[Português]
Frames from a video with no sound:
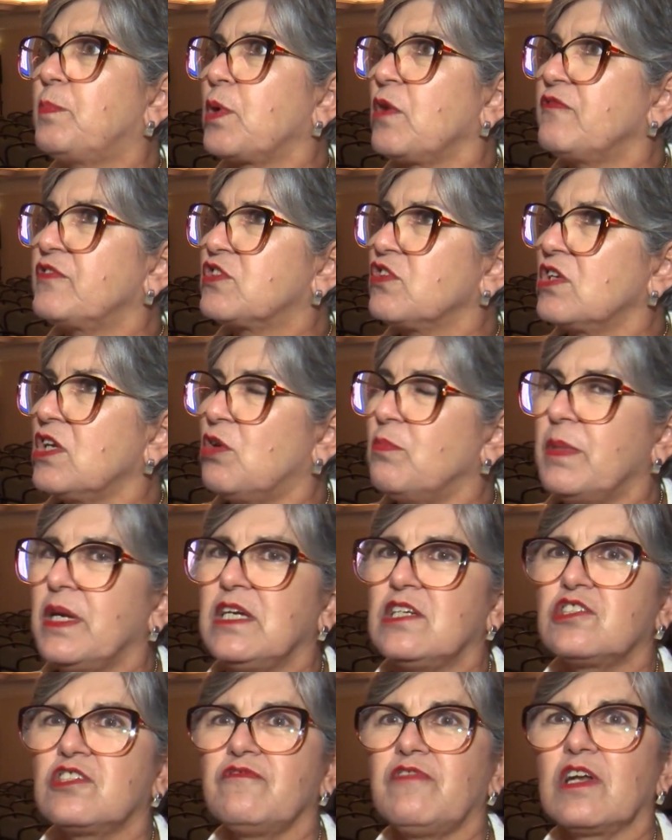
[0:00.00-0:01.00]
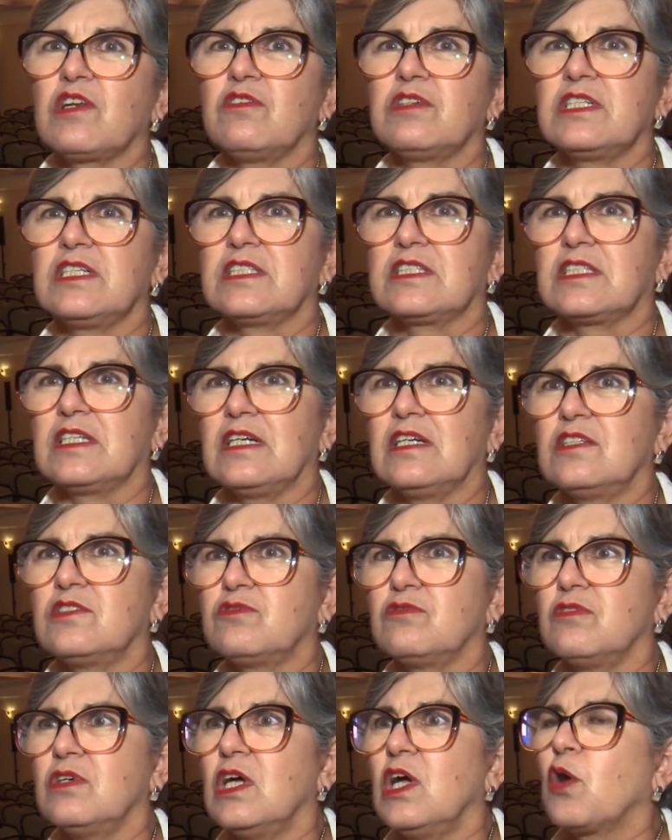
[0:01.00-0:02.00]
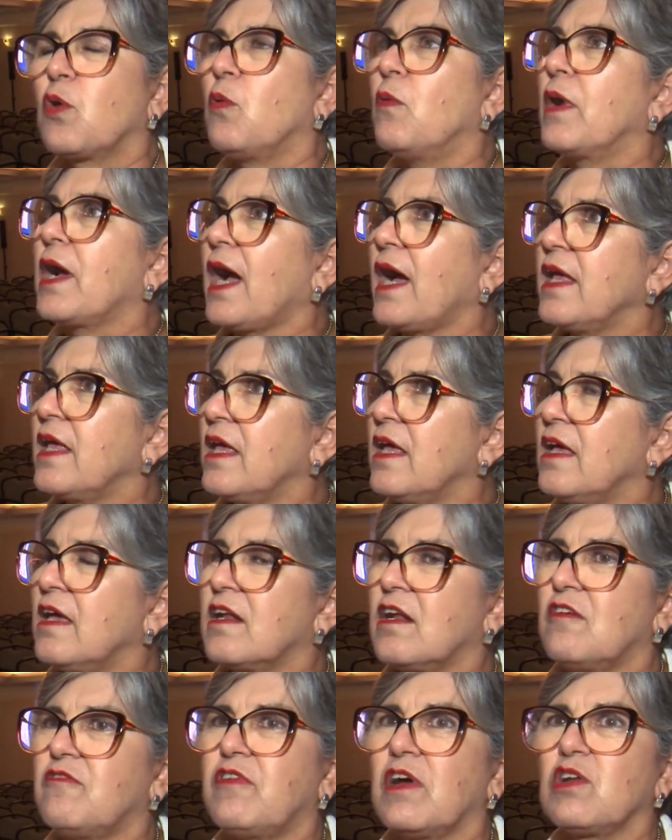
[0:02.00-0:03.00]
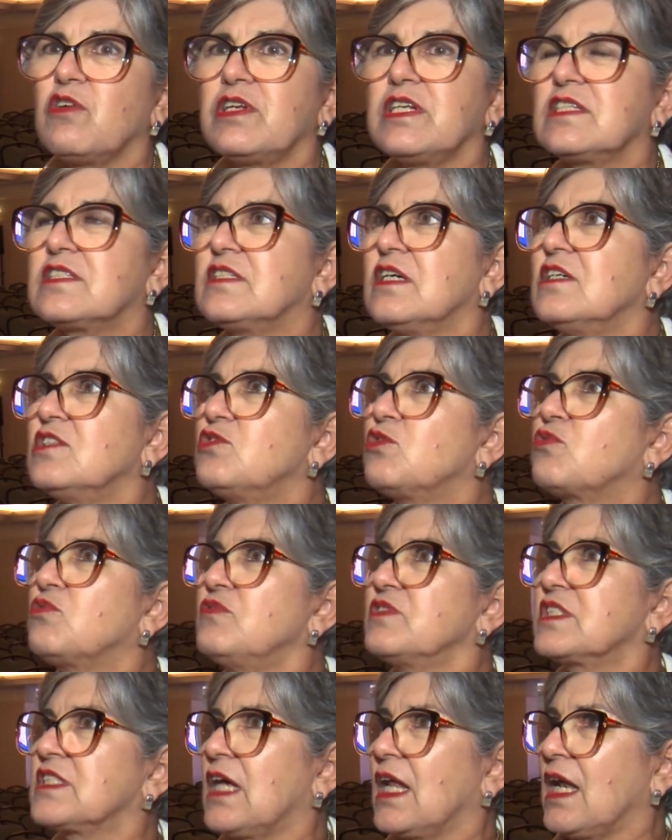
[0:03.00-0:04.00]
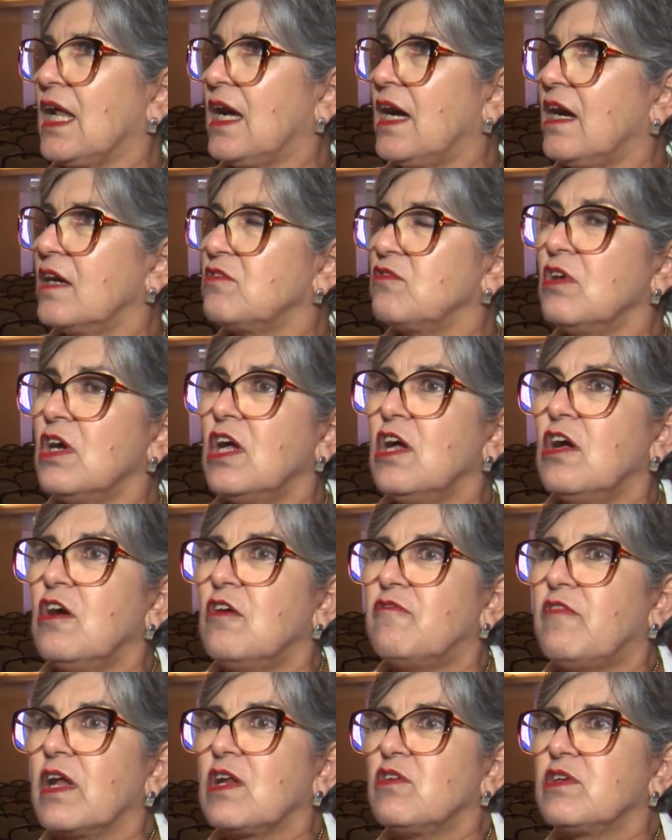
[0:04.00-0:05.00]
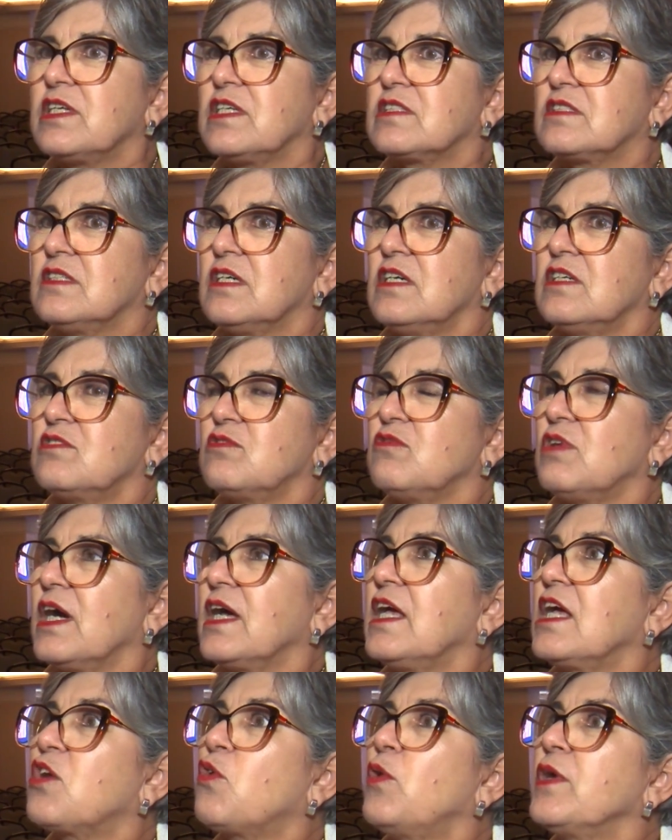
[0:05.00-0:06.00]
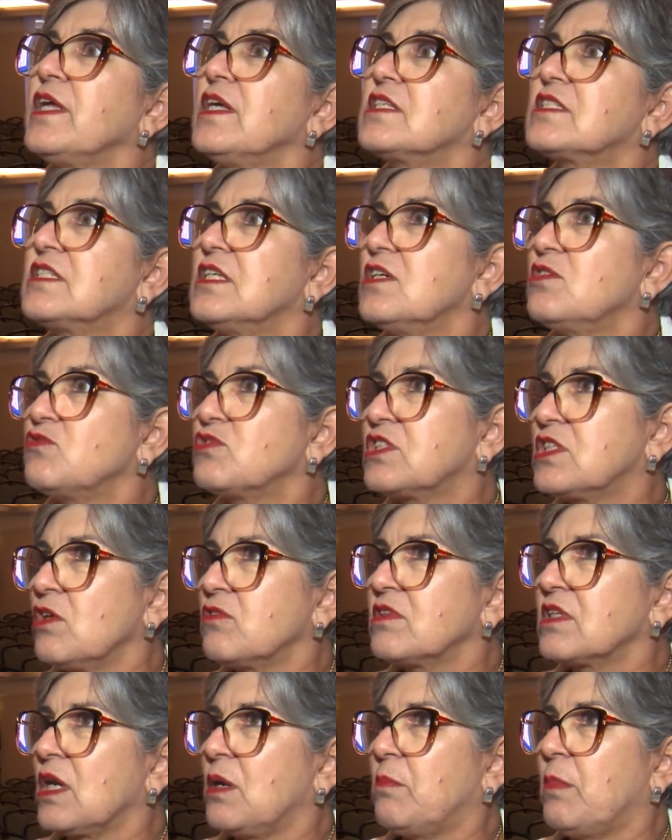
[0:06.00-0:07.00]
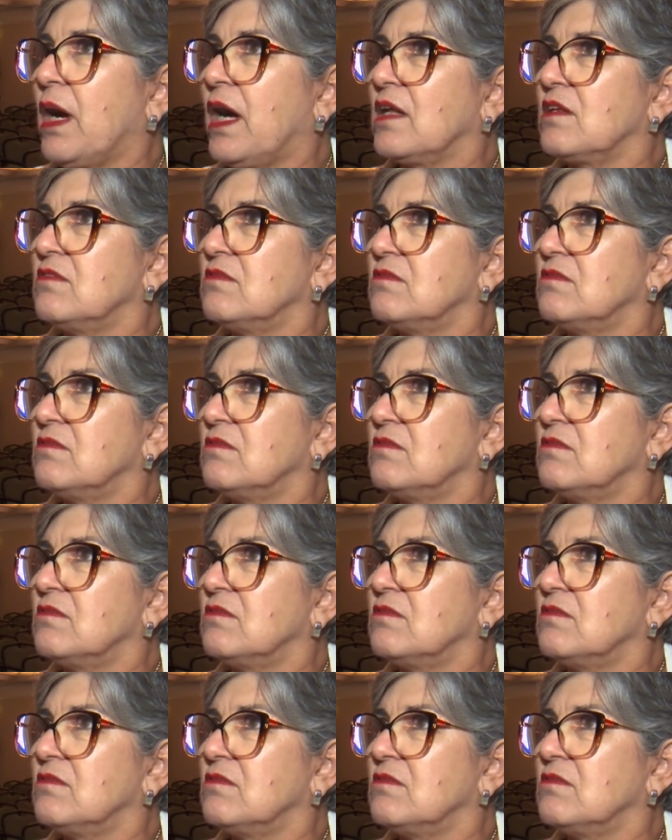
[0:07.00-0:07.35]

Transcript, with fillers: profissionalmente, valorizando com carreira, valorizando com salário, valorizando valorizando, reconhecendo o seu trabalho.